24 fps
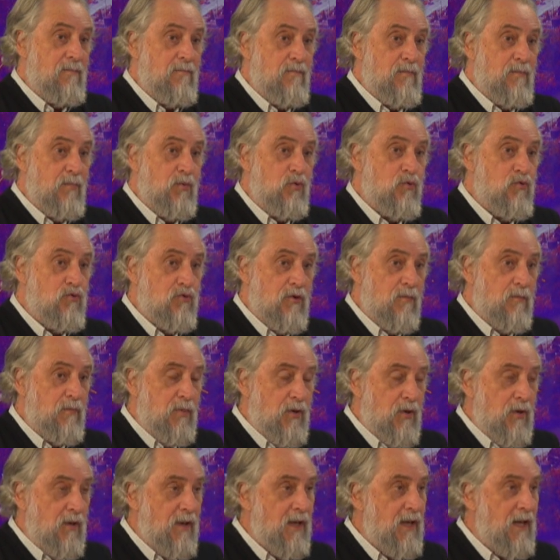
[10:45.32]

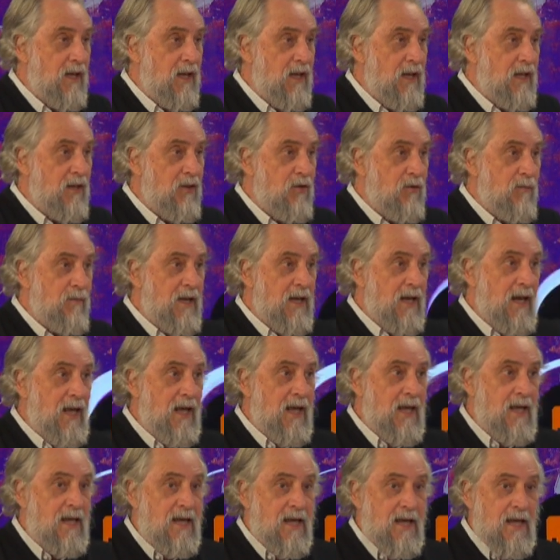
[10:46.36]
impuso por decreto
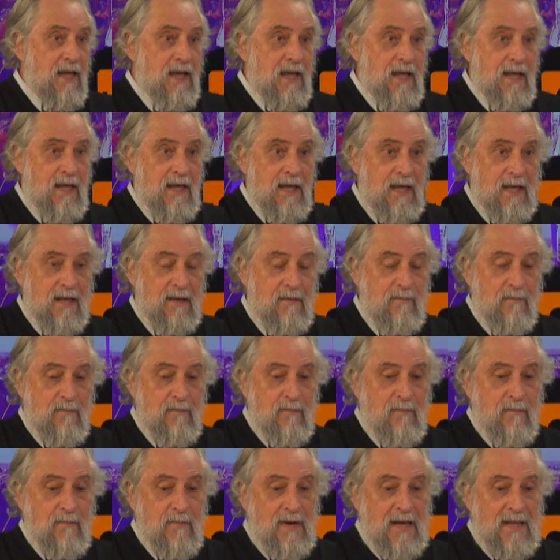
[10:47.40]
Miley eh,
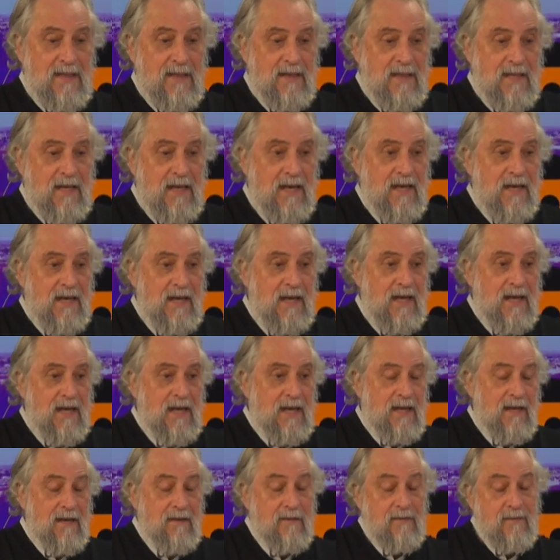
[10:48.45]

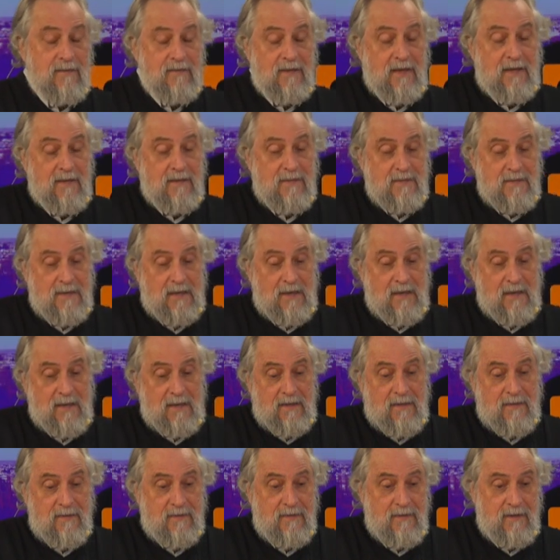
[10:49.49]
mantiene, eh,
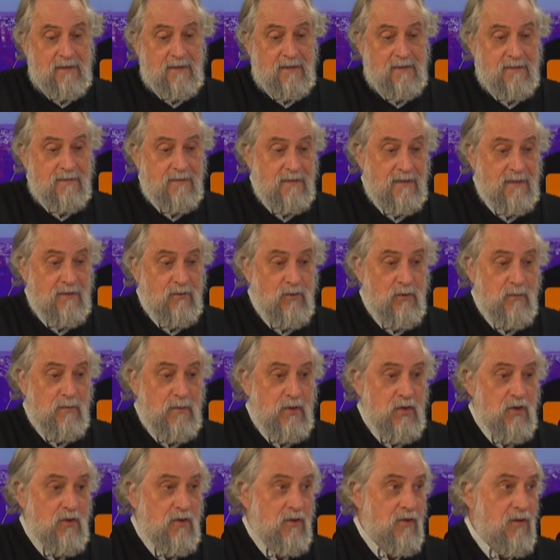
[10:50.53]
se,
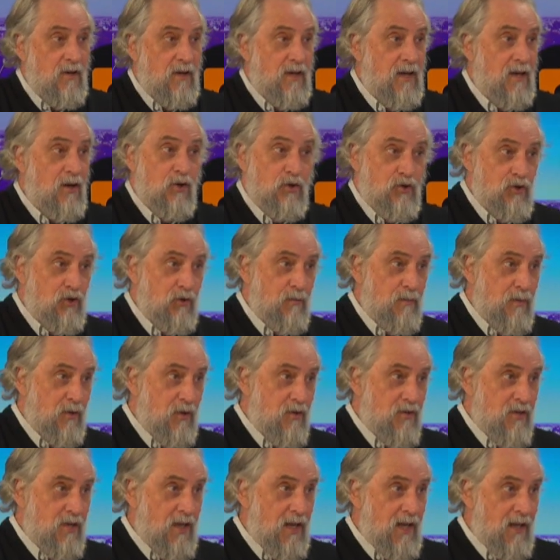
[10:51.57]
comió el
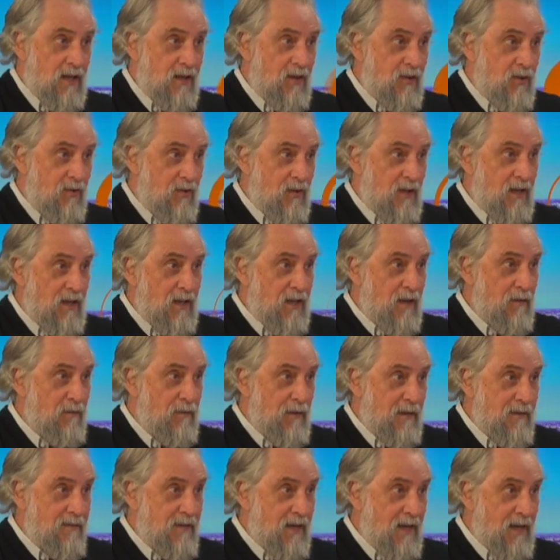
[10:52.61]
8% de
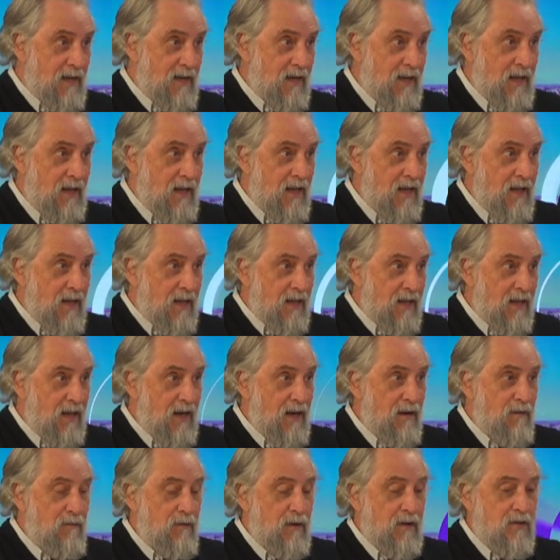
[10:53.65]
desfasaje de
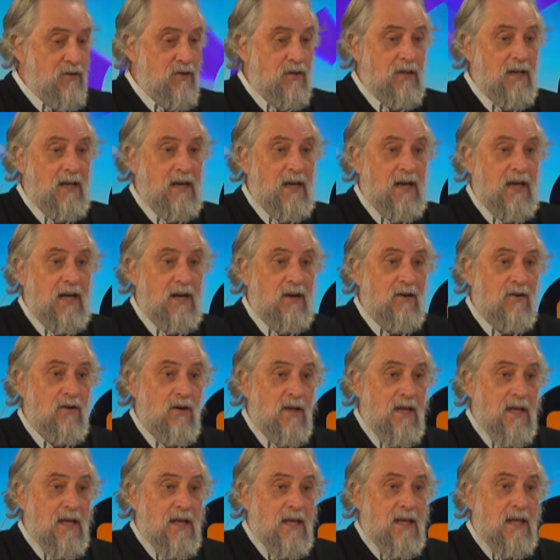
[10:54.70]
la inflación de enero
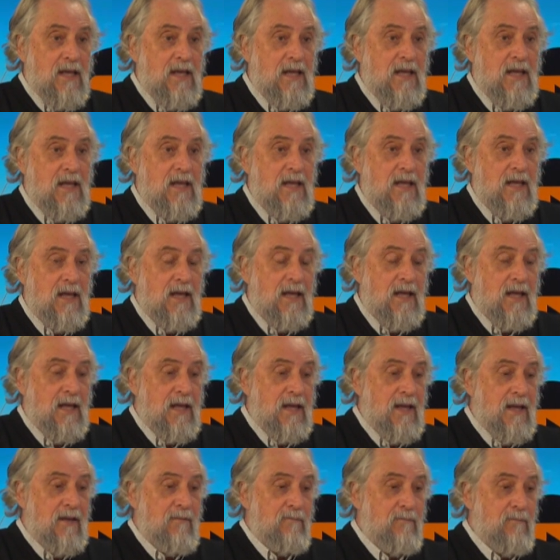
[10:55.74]
y
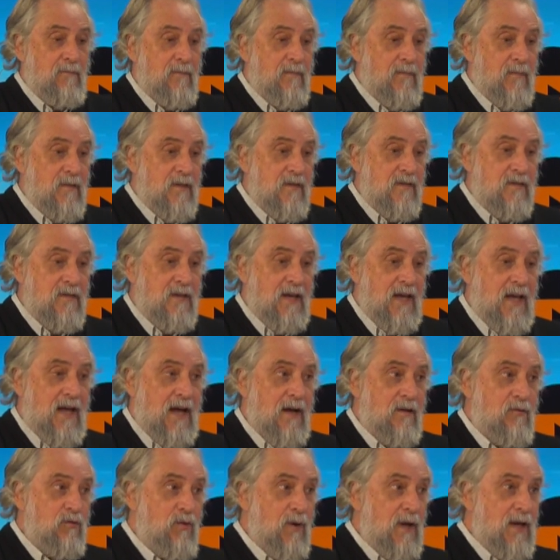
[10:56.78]
em, se
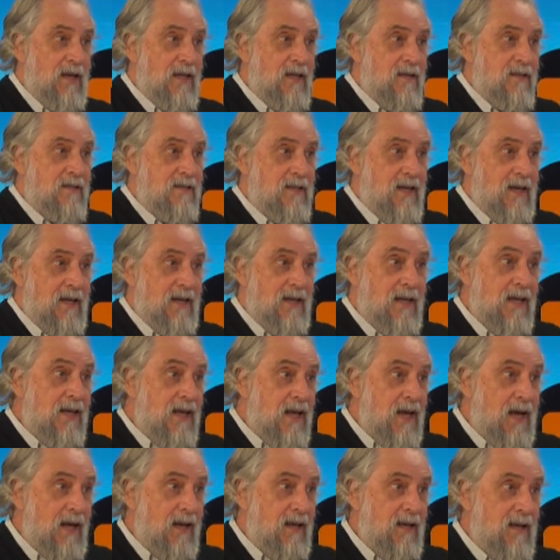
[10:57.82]

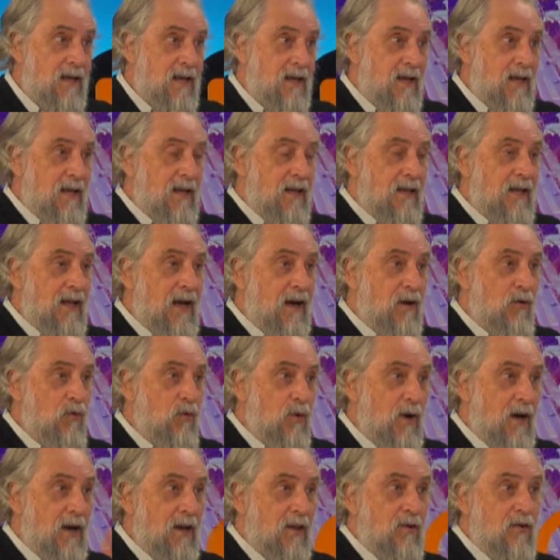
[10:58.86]
actualizarían de
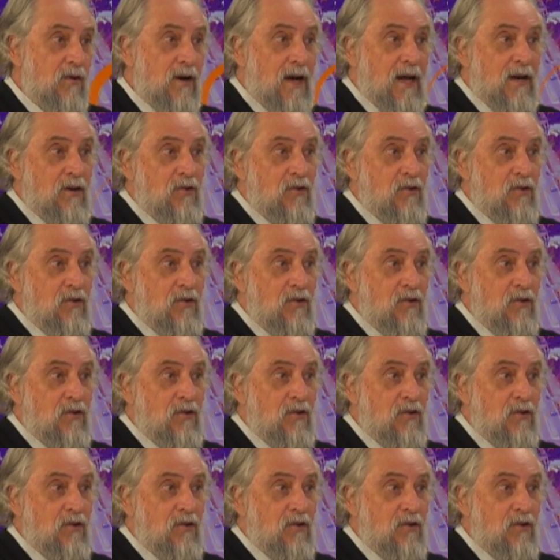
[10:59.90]
acuerdo a